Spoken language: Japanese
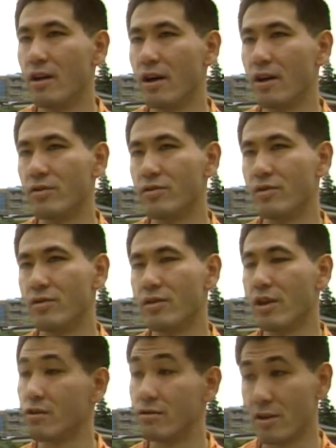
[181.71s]
あの
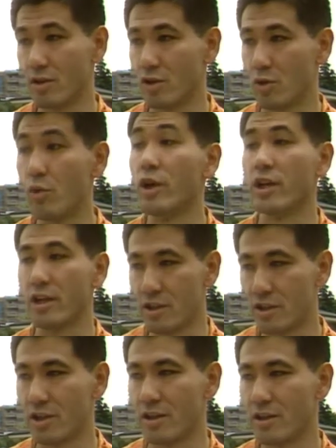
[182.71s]
楽になるとは思わない
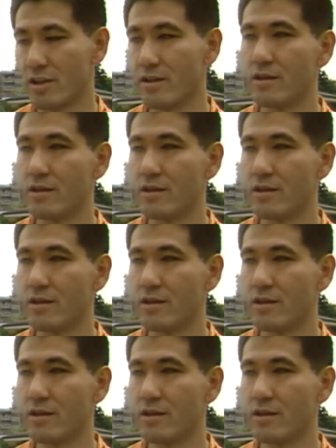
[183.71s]
し